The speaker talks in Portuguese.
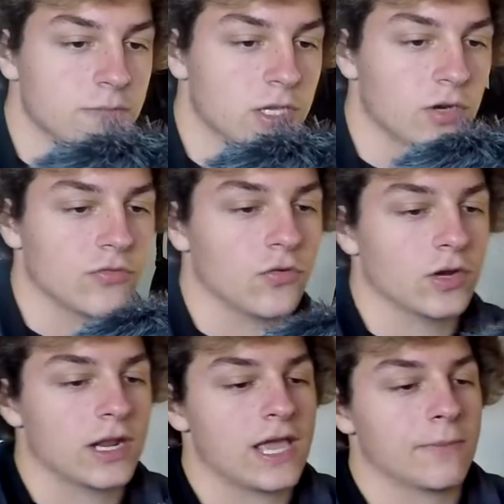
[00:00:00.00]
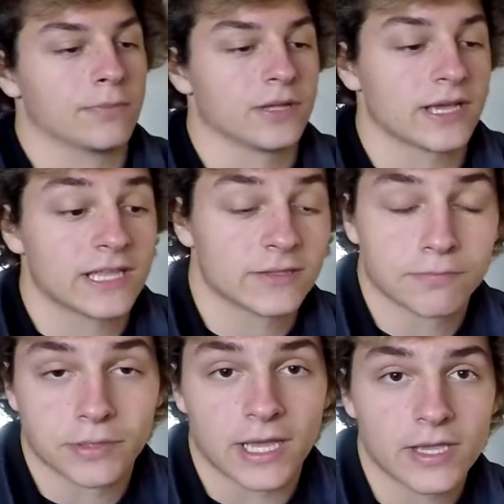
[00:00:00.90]
microfone é plug and
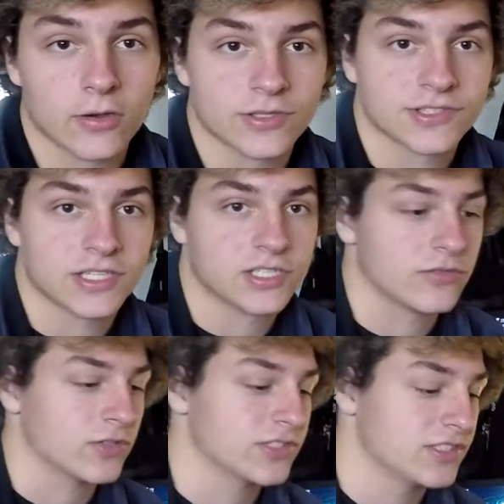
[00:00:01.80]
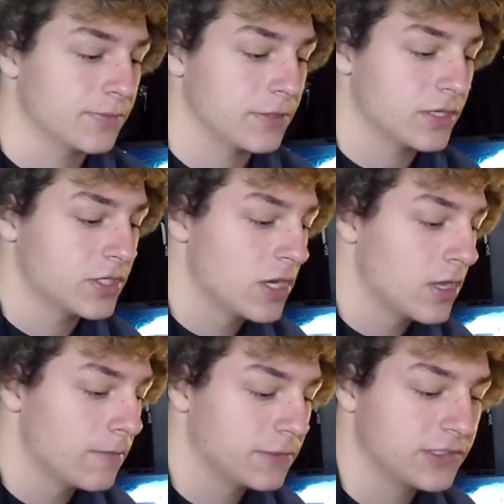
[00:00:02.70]
play, ou seja, vocês apenas
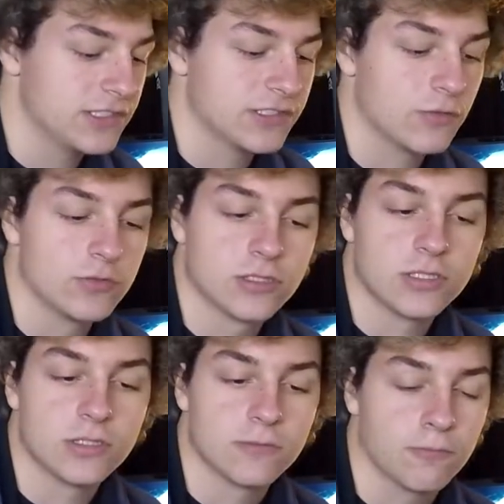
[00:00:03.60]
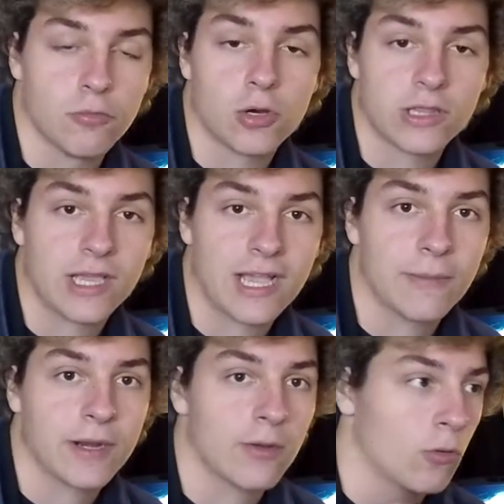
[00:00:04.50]
precisam de pôr na
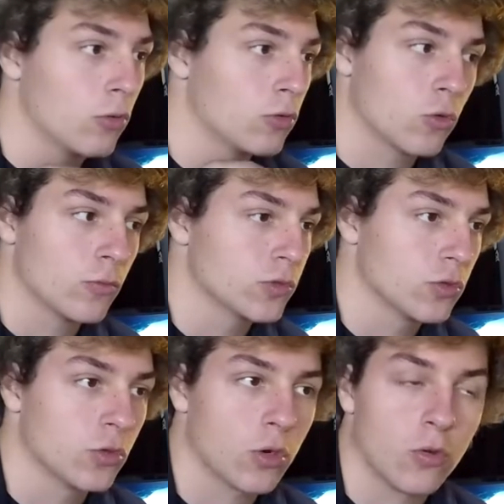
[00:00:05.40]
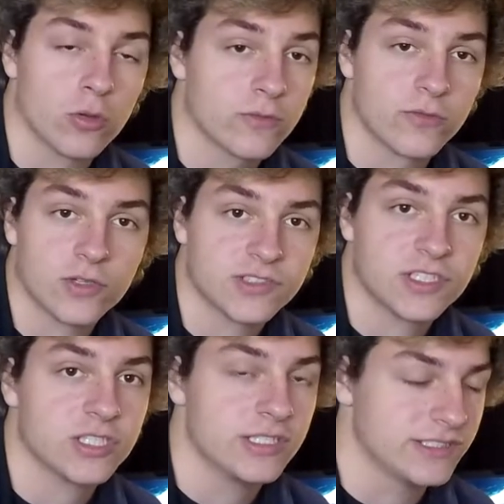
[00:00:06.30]
câmera ou no computador onde
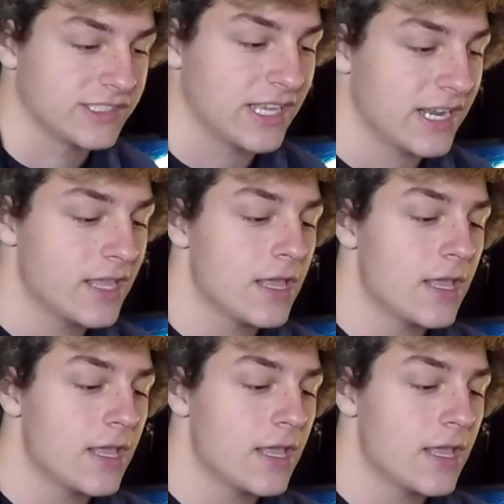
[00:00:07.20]
vocês quiserem